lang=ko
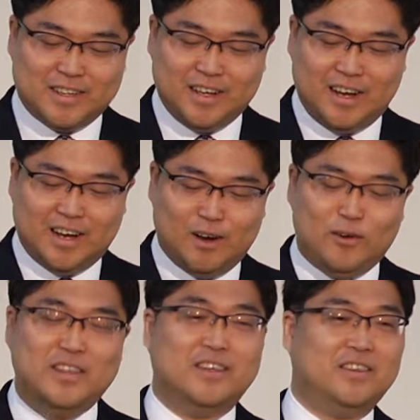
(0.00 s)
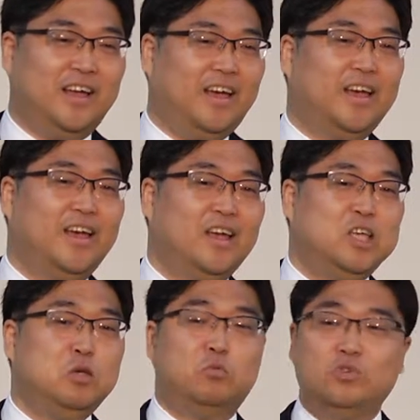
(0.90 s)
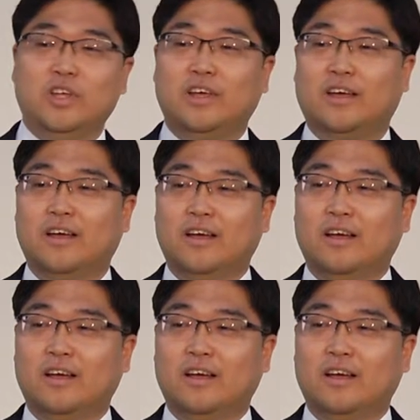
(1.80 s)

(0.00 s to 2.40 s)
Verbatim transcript: 생각하고 있는데 이분이